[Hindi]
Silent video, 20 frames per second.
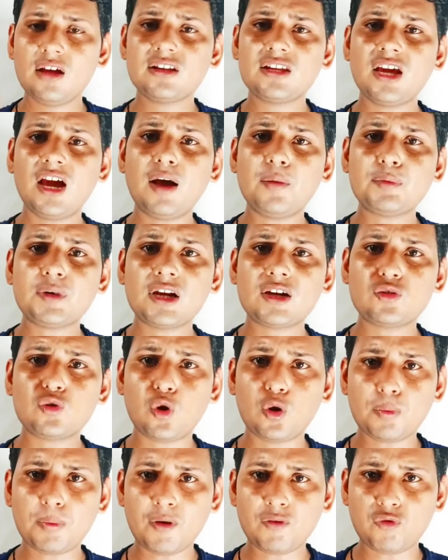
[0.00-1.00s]
कि आप
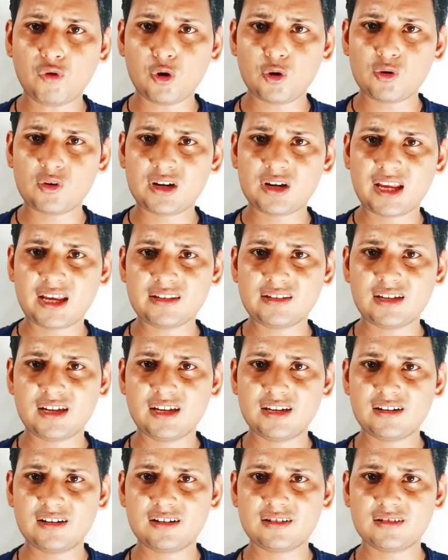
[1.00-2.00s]
टिकटॉक पे फॉलोअर कैसे
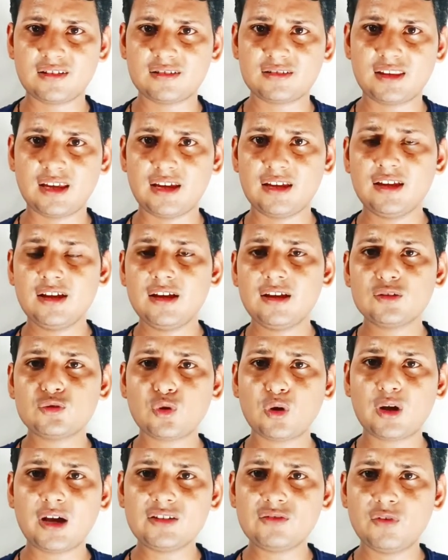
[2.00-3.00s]
गेन कर सकते हैं सो
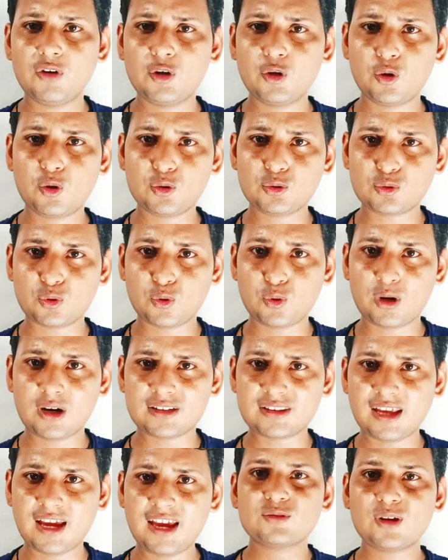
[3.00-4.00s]
so गाइज वीडियो को शुरू
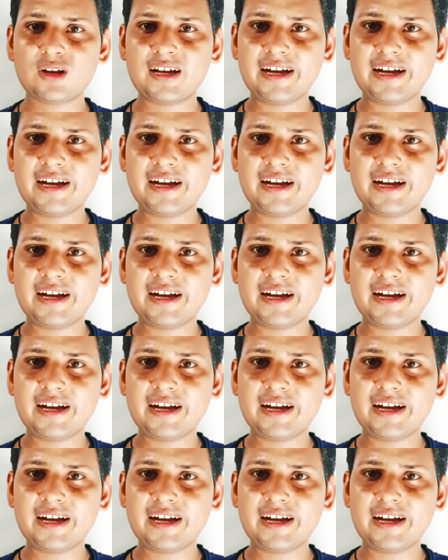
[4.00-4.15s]
करते हैं सो